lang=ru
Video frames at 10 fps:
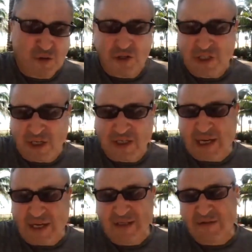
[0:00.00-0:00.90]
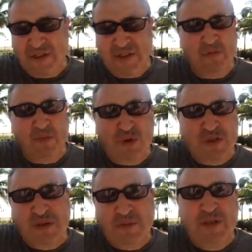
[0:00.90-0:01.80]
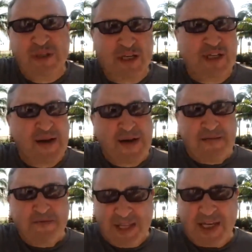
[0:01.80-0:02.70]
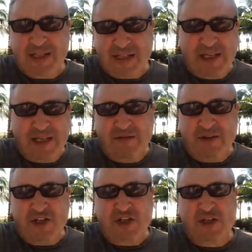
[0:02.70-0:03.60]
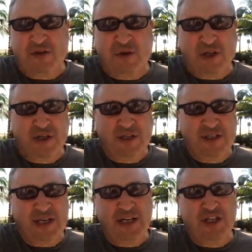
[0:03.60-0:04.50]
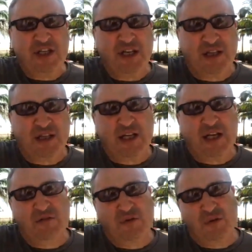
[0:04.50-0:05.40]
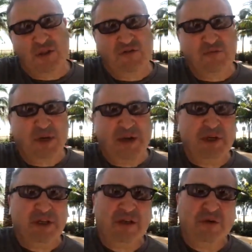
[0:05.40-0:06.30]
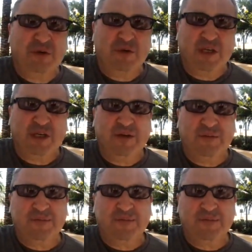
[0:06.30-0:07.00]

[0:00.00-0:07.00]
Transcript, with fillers: то есть китайцев с японцами, знаешь, есть такие вещи, которые исторически откладываются в памяти у людей.